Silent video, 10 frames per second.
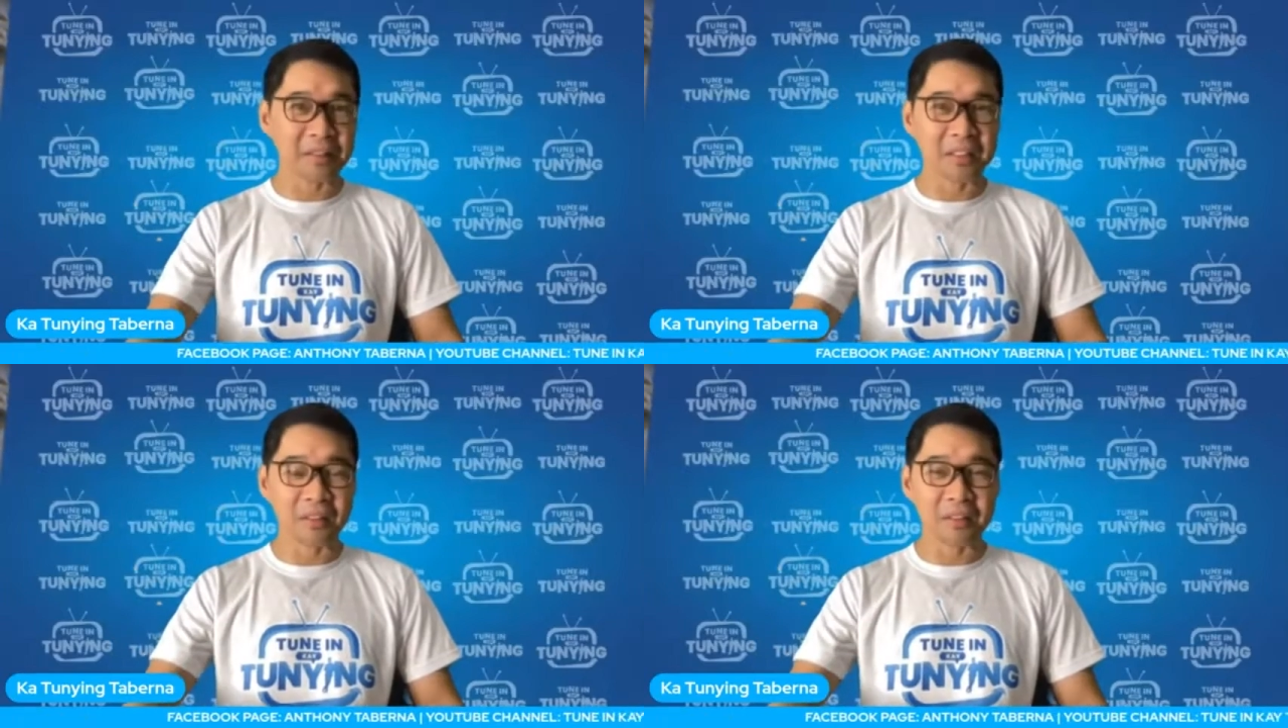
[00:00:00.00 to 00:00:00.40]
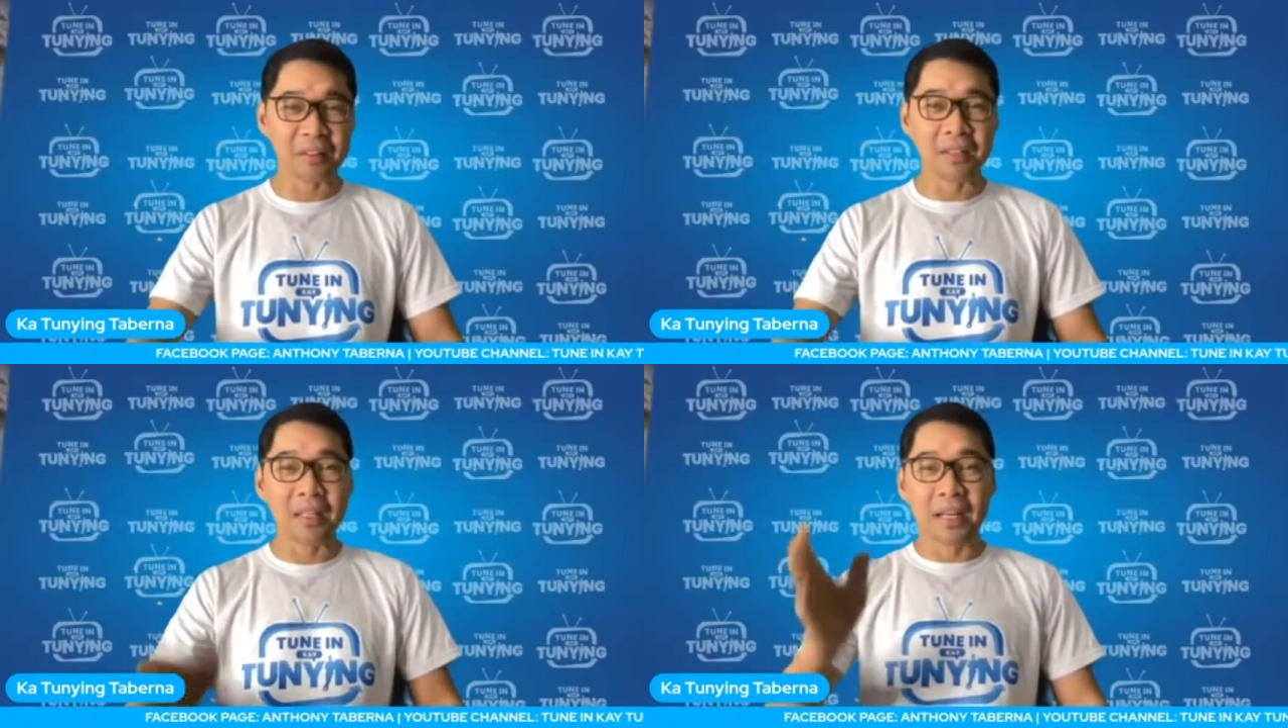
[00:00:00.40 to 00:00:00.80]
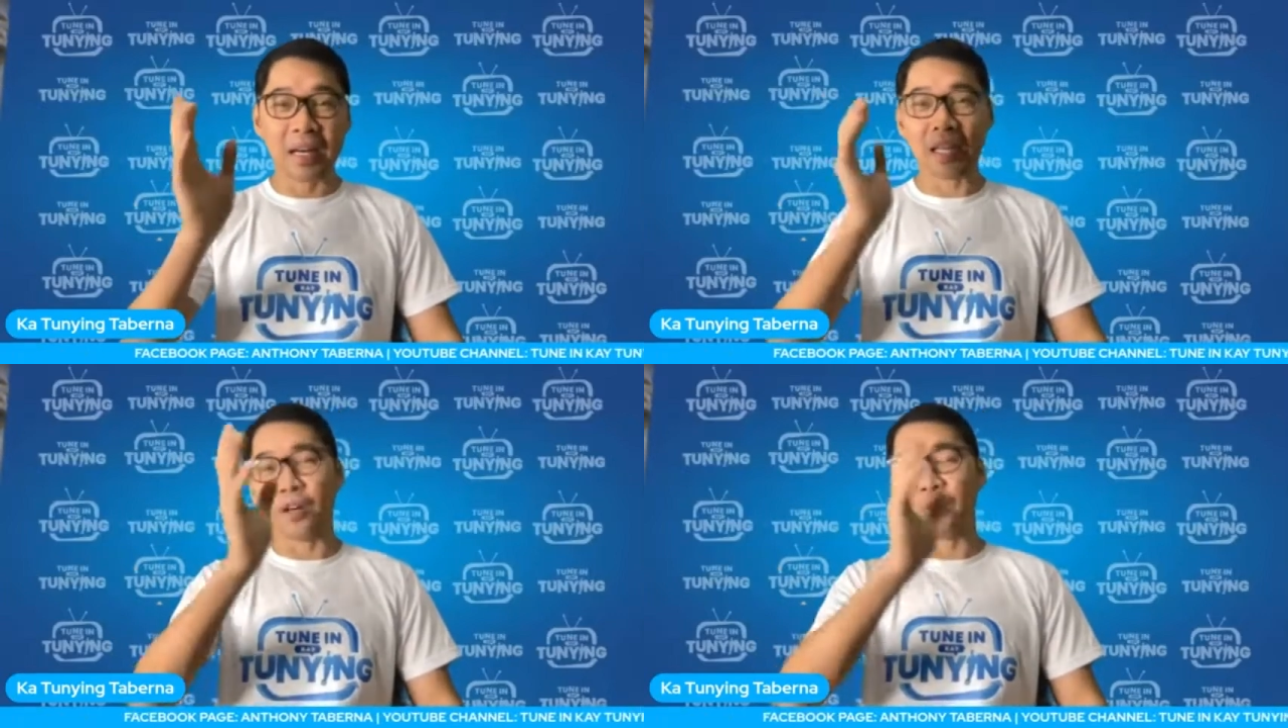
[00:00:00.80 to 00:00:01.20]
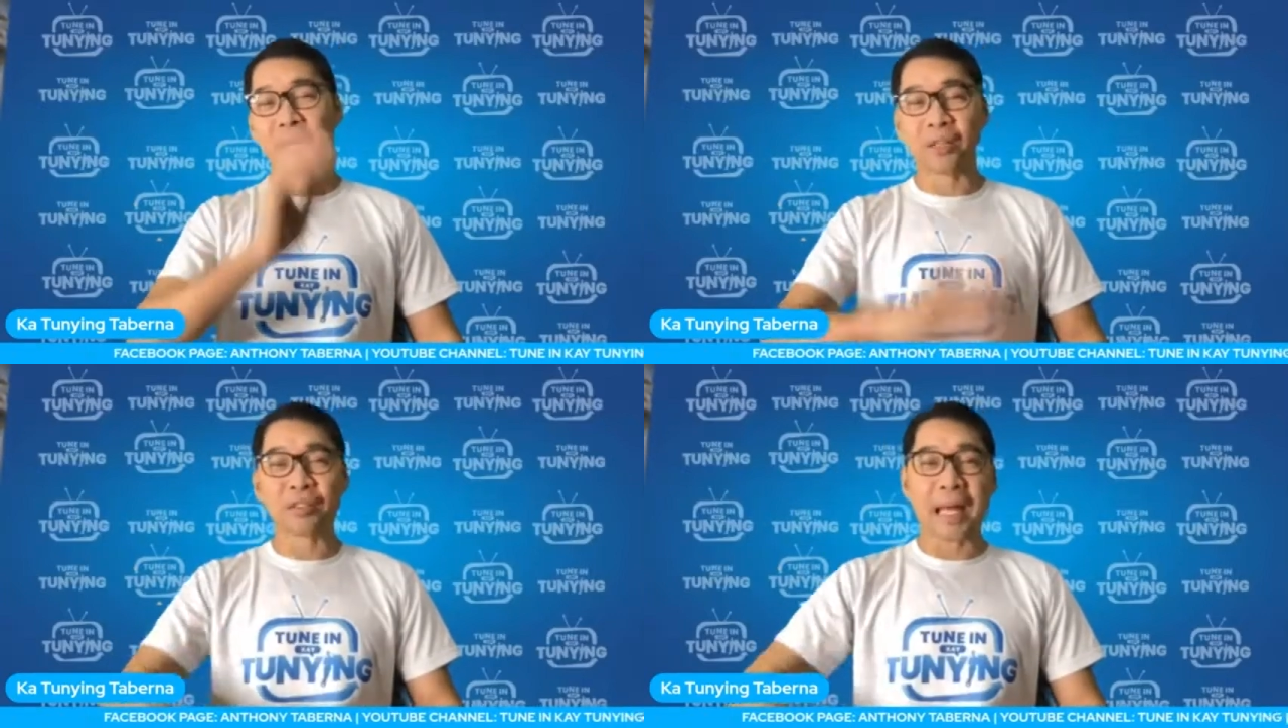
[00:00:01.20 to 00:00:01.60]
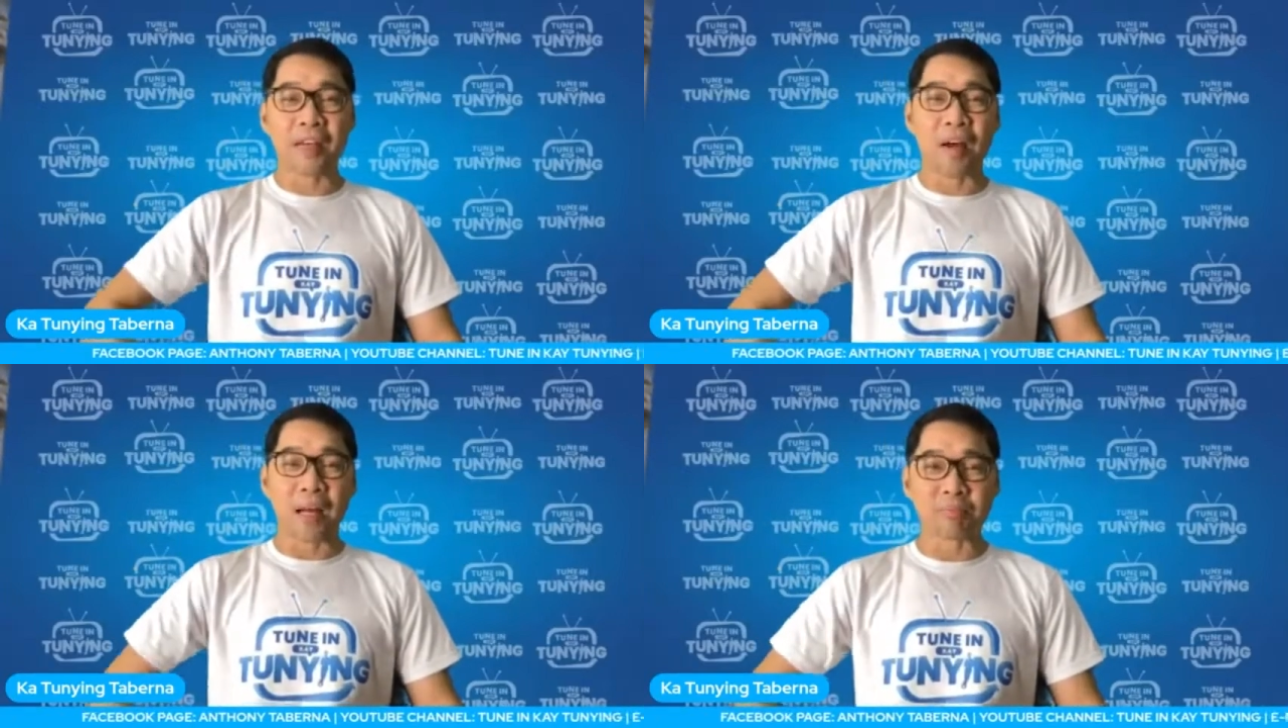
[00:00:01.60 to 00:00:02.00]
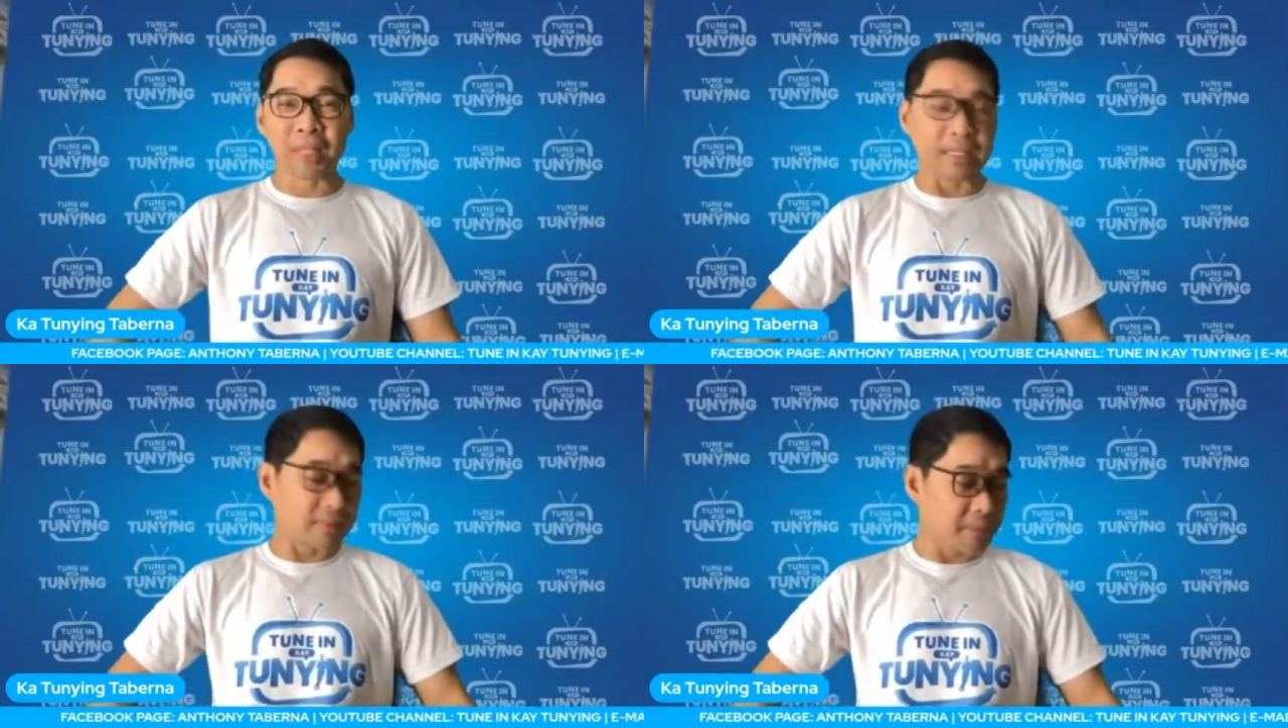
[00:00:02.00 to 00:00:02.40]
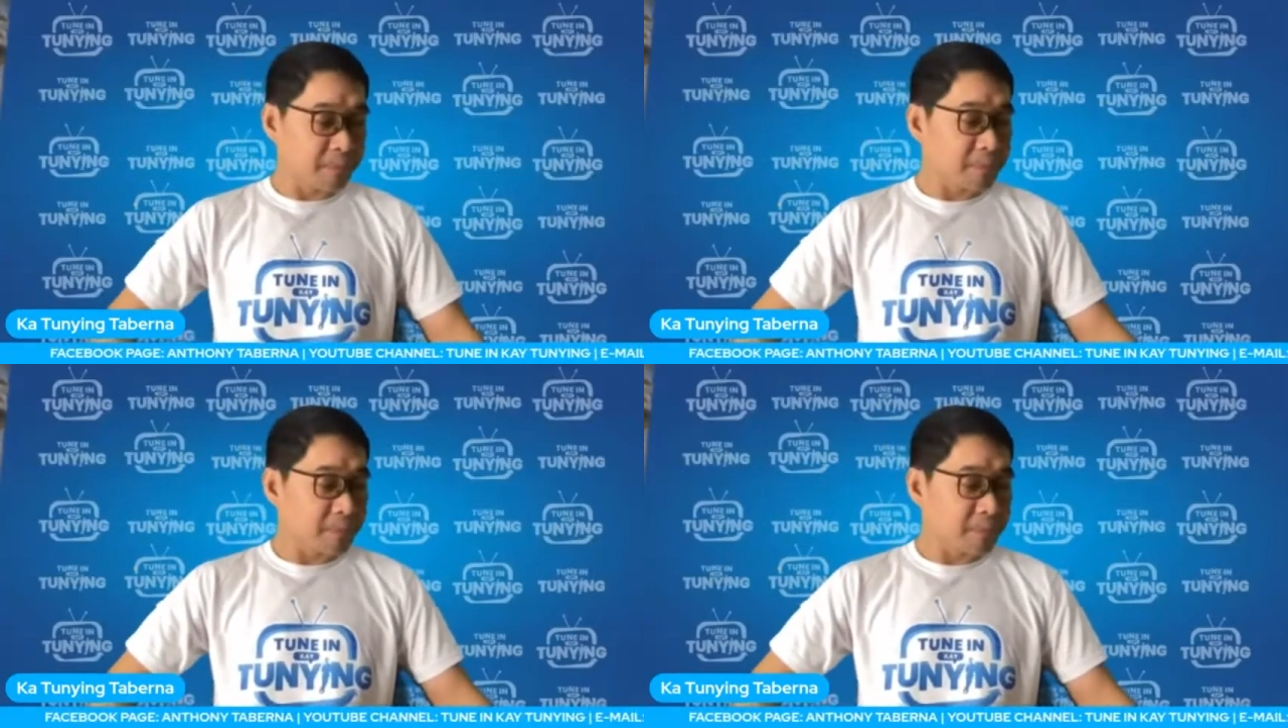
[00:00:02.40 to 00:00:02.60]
ano? Ngayon, meron tayong update.